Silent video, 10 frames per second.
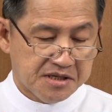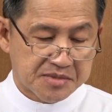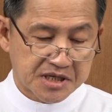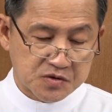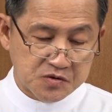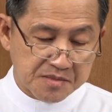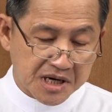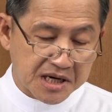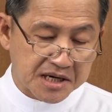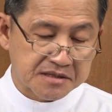พระกุ
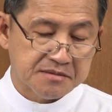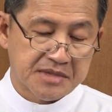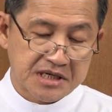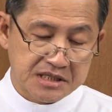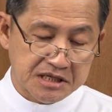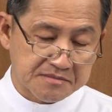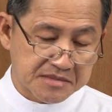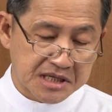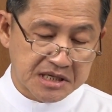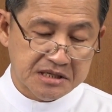มารบังเกิด
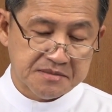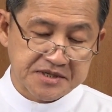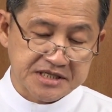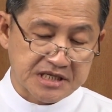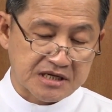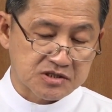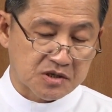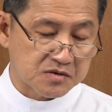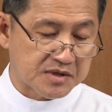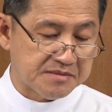มาเพื่อสั่งสอ
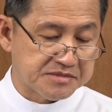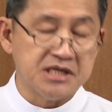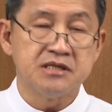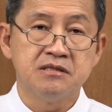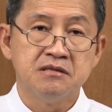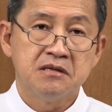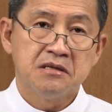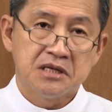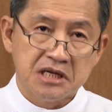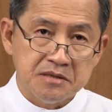นความจริง
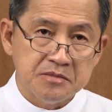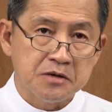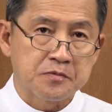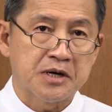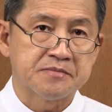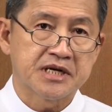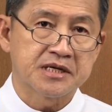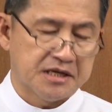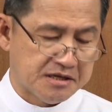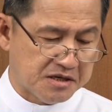และมอบความรัก
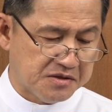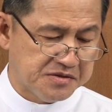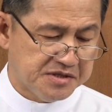แก่เรา